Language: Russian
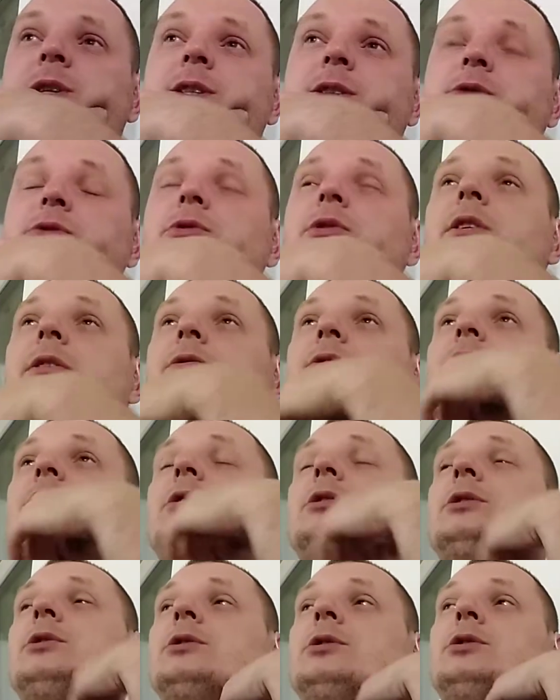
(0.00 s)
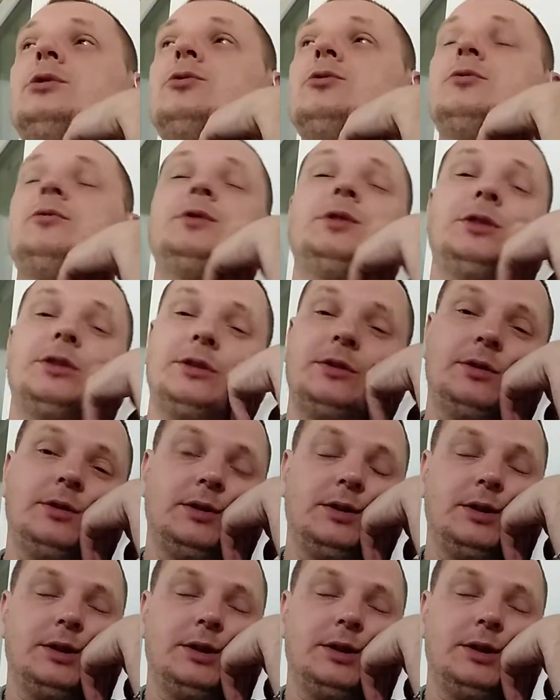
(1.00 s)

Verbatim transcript: я сегодня его не, не увидел.